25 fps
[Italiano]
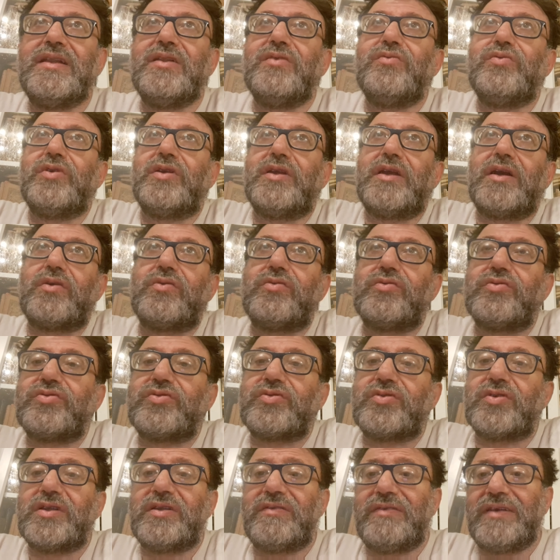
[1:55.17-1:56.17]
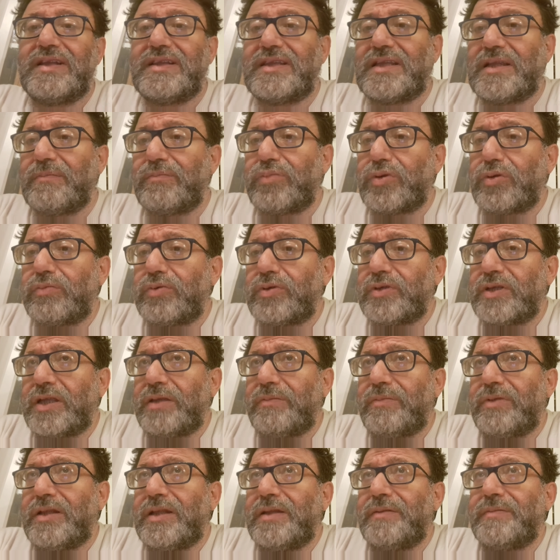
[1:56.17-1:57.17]
di luglio-agosto diventa
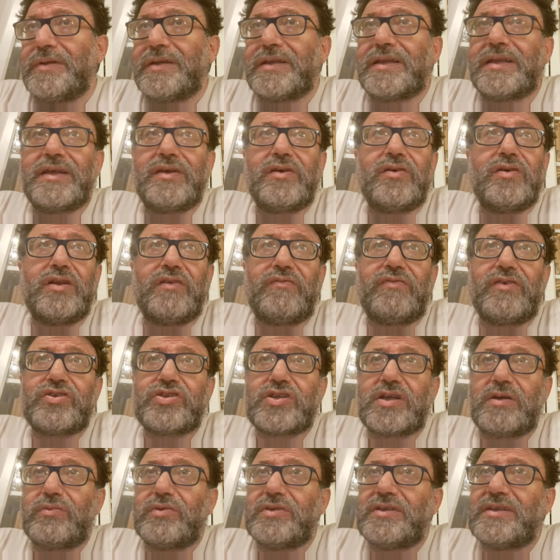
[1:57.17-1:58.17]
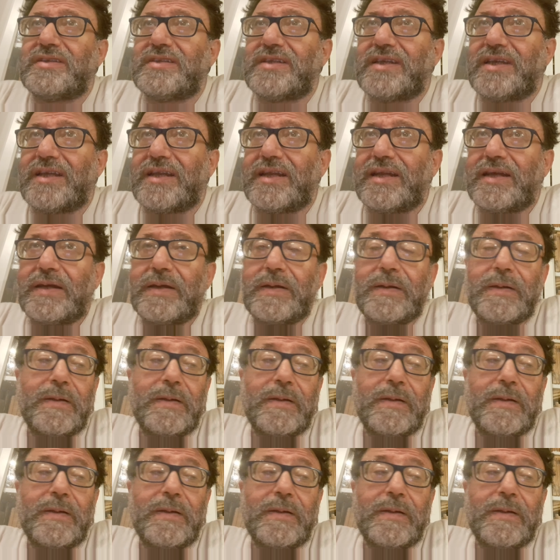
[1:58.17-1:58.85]
improponibile, perché o le facciamo di sera.